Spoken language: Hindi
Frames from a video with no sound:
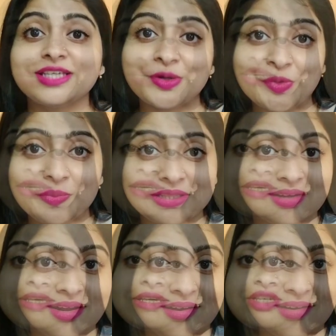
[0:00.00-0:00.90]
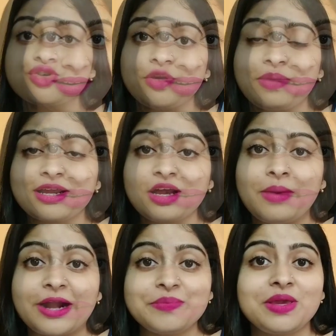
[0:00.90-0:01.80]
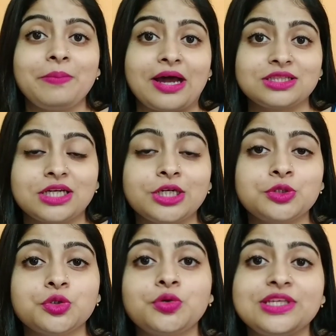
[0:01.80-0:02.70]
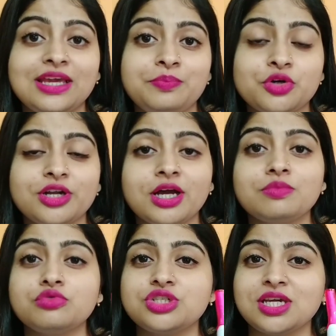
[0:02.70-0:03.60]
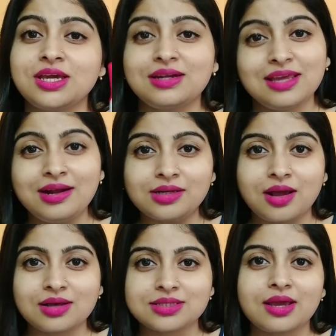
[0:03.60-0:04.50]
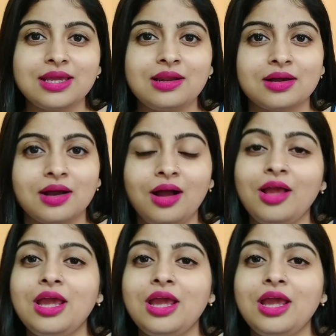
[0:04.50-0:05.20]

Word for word: ज़रूर बताना इस ट्रिमर का बारे में बात करूँ तो ये प्रोडक्ट मुझे ठीक ठाक सा ही लगा